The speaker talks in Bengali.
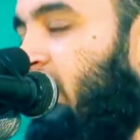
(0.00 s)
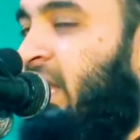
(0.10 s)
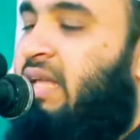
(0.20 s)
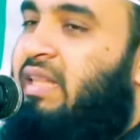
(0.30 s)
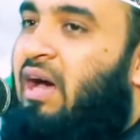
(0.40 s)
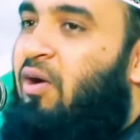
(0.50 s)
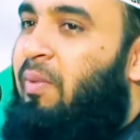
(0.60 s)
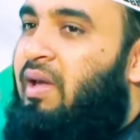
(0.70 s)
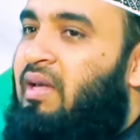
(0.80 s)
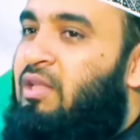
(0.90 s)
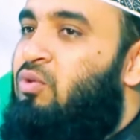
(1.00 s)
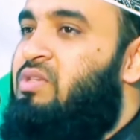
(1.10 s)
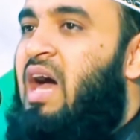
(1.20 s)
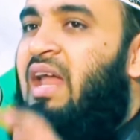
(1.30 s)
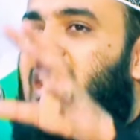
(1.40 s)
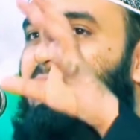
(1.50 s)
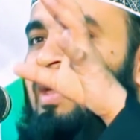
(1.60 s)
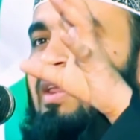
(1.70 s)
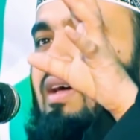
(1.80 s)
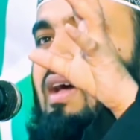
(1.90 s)
রেখে দেয়া হবে কিন্তু
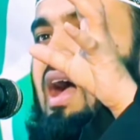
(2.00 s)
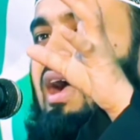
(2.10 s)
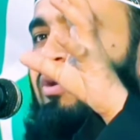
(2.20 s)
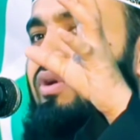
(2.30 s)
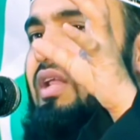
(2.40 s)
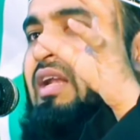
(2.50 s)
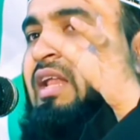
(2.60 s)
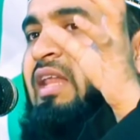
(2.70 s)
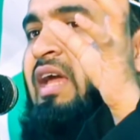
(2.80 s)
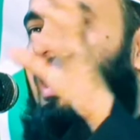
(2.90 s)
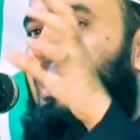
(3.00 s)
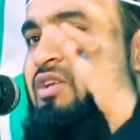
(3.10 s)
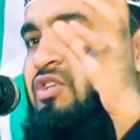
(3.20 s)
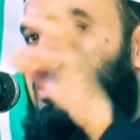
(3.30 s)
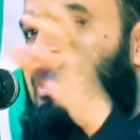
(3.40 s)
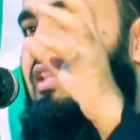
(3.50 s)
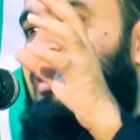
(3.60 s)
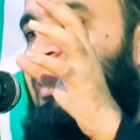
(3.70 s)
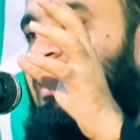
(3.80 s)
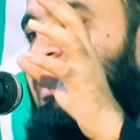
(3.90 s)
জাহান্নামের আগুনের লেলিহান
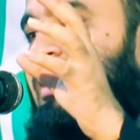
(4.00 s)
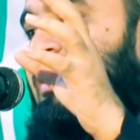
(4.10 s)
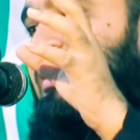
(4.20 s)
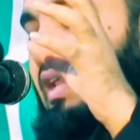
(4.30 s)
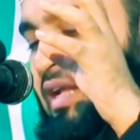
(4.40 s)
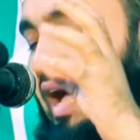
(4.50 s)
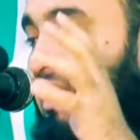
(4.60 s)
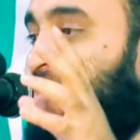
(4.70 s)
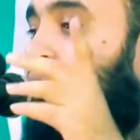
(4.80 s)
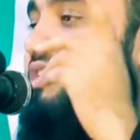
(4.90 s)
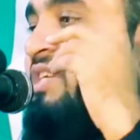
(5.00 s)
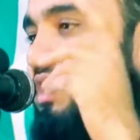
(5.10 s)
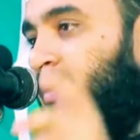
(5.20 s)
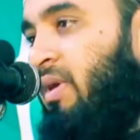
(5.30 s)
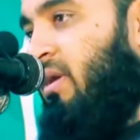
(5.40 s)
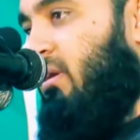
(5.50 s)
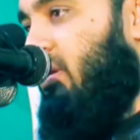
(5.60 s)
শিখাতে তার গা ঝলসে যাবে